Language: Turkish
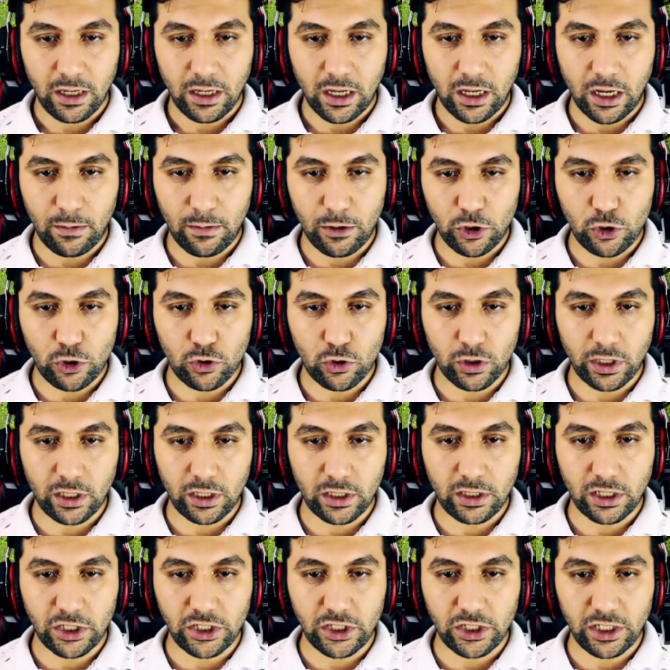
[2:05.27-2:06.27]
Hemen şuradaki
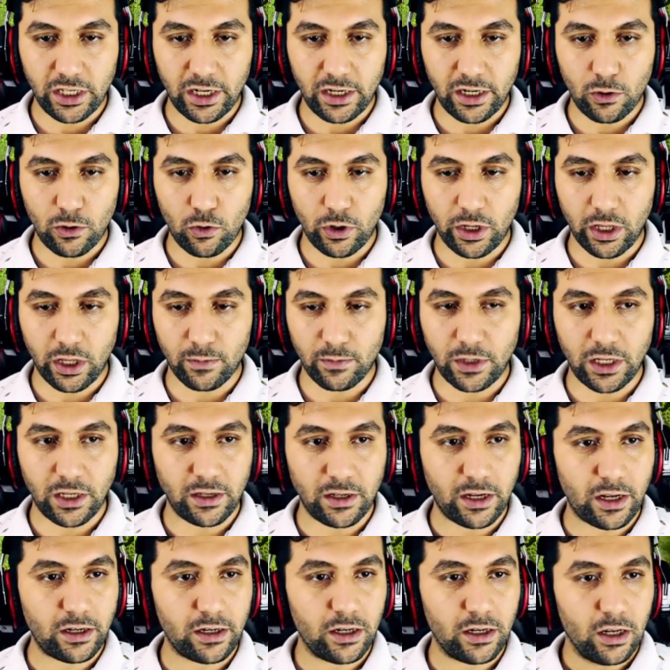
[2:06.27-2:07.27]
taşı yerine koyalım
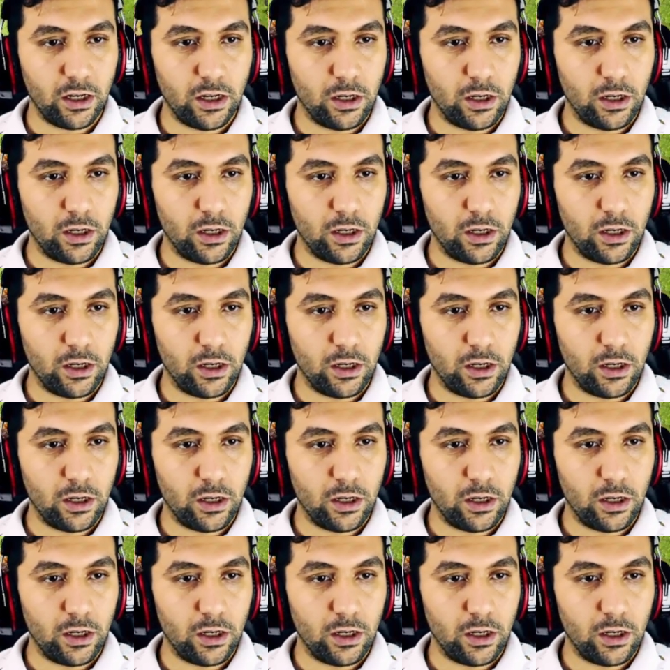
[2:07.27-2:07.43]
tekrar.